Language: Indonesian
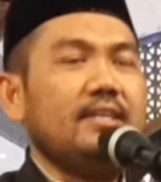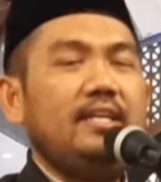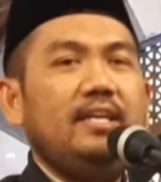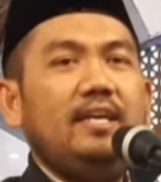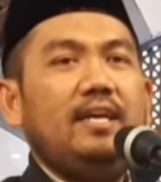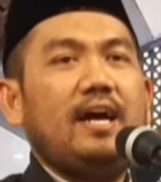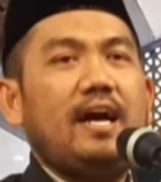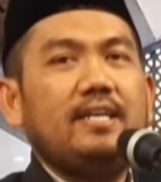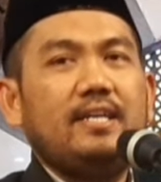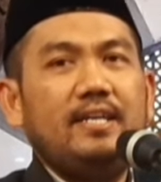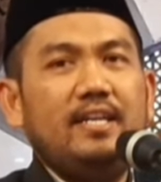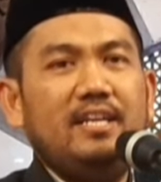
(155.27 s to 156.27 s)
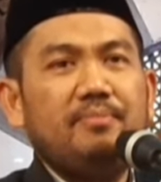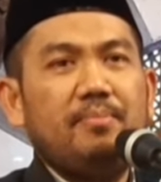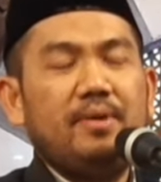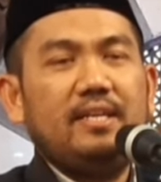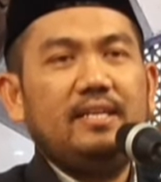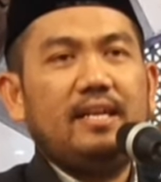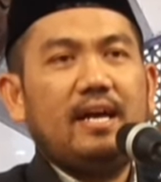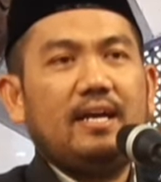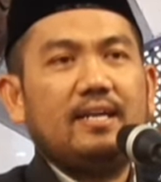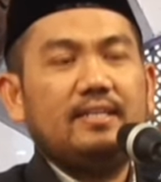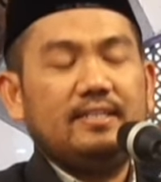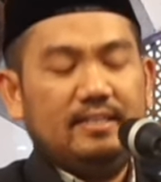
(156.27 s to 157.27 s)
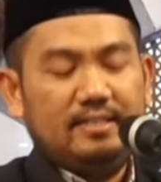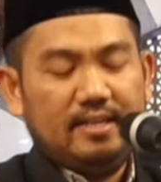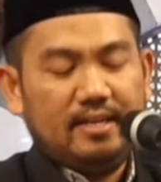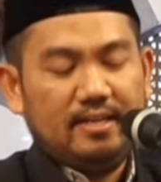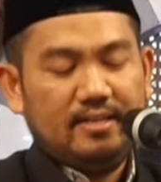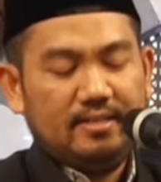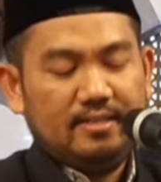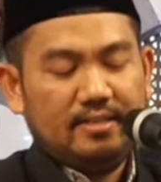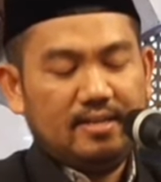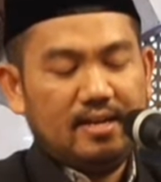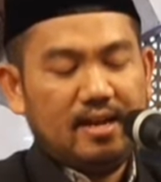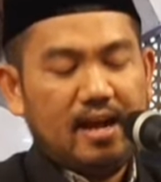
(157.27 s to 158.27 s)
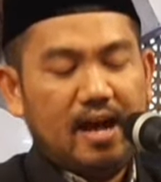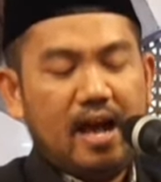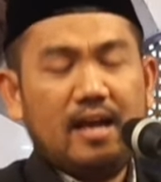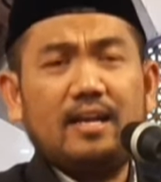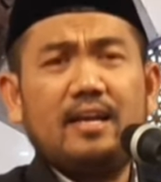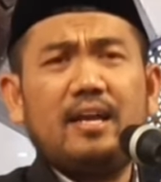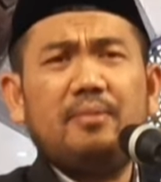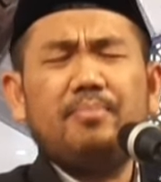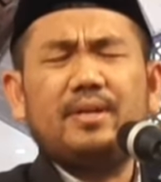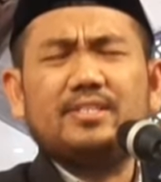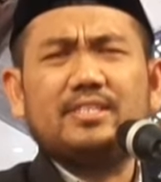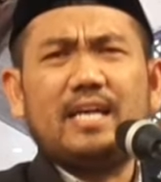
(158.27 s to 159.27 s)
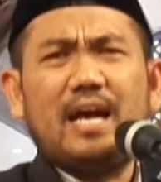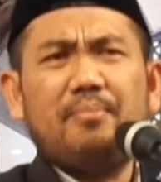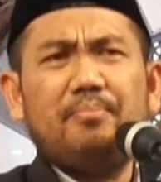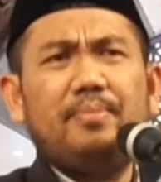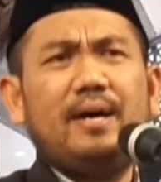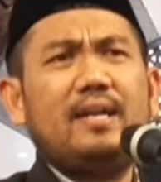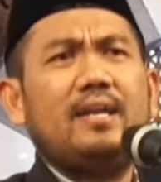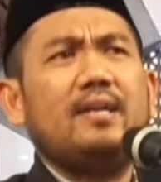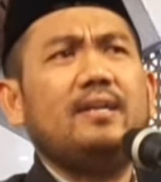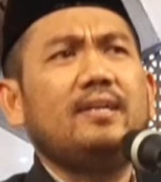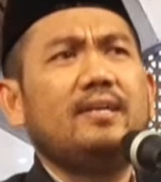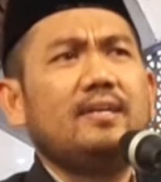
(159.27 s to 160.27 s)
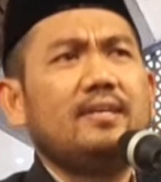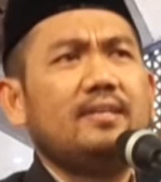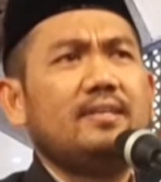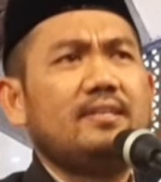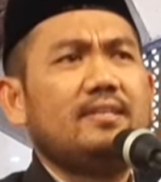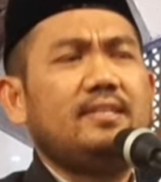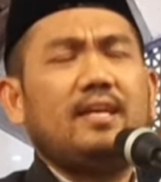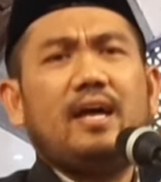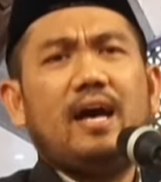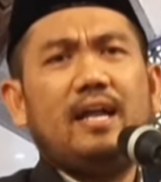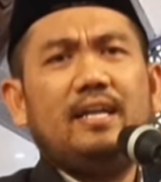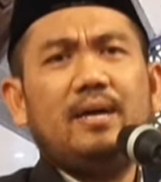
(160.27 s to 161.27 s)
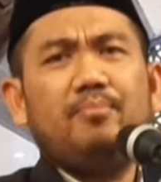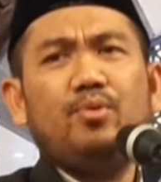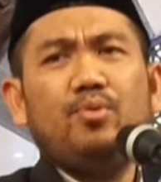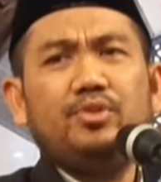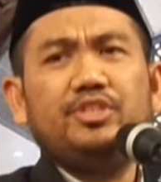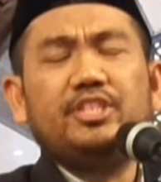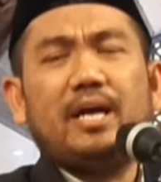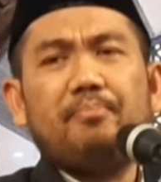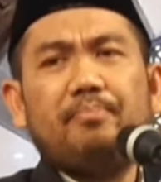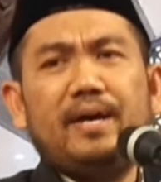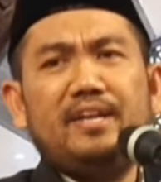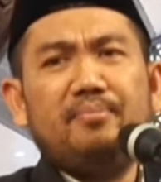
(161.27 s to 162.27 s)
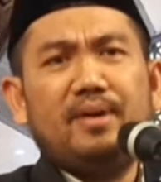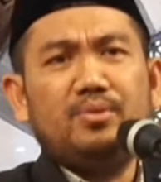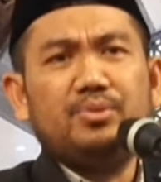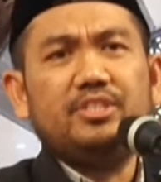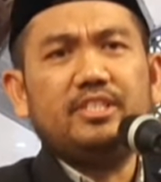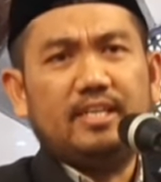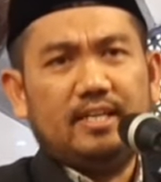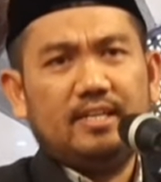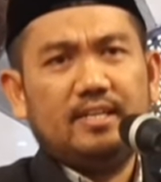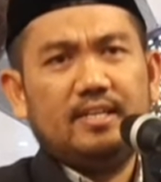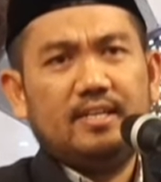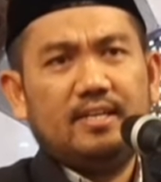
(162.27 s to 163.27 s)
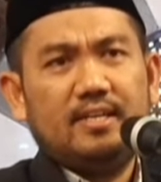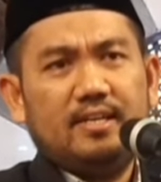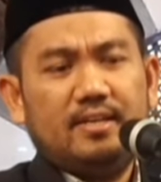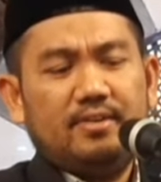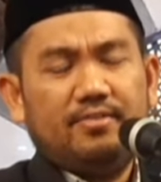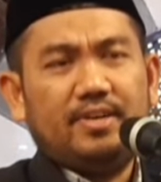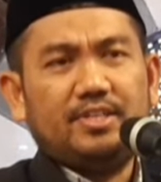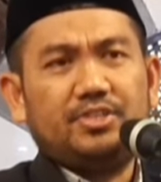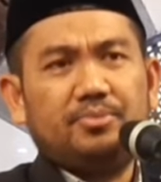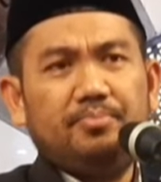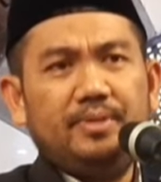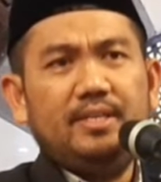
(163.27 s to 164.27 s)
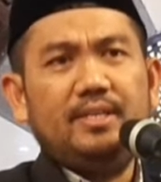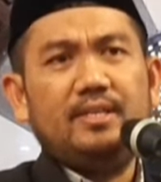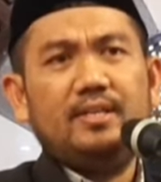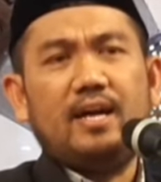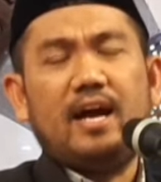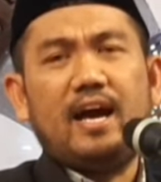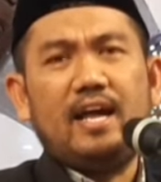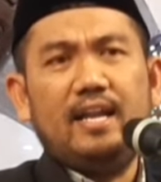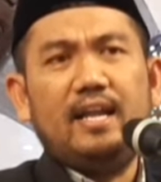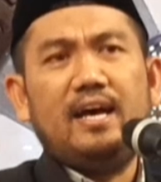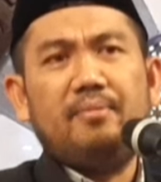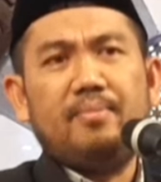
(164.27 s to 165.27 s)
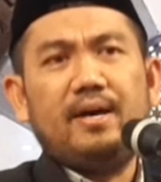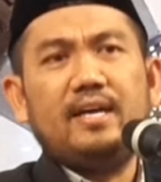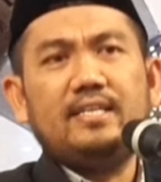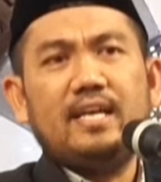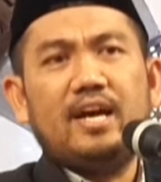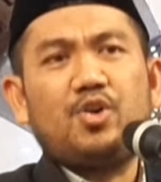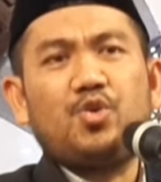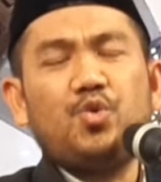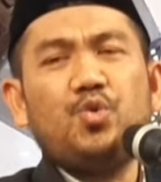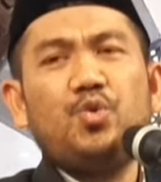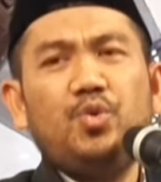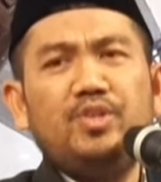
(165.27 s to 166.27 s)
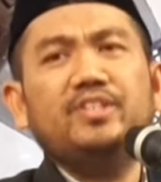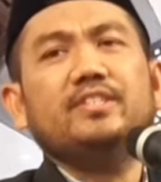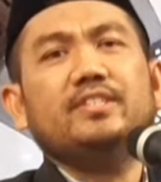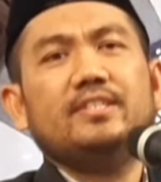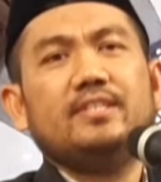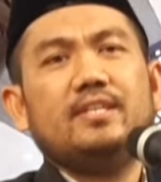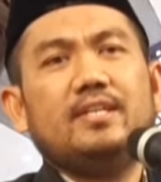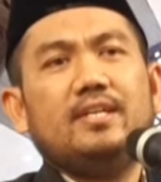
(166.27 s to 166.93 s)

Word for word: Jadi ayat ini memerintahkan kita agar bersabar terhadap ucapan manusia. Fasbir ala ma yakulun.